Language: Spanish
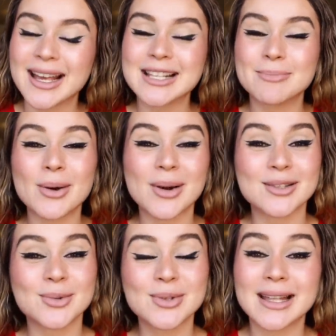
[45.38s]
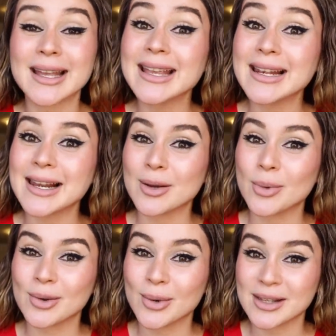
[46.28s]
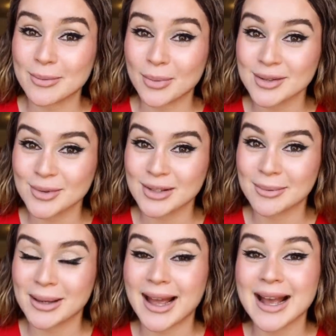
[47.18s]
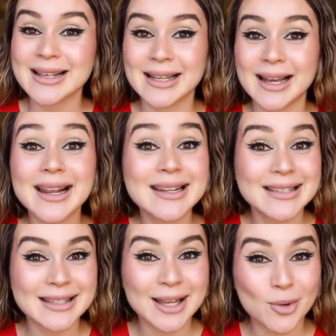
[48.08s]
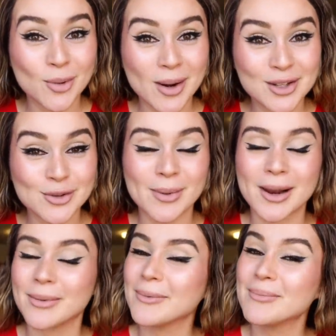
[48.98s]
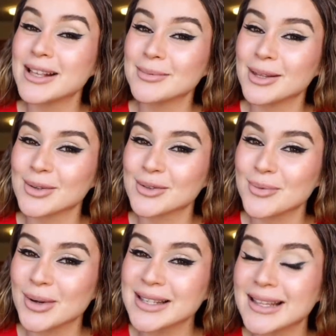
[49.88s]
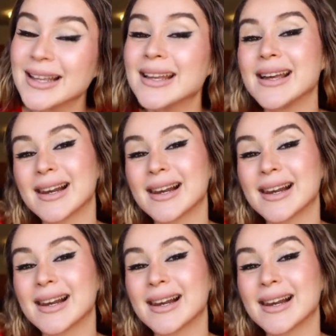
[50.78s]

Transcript: Espero les guste y les recuerdo que se pueden suscribir a este canal si es que no lo han hecho para ver más videos como este.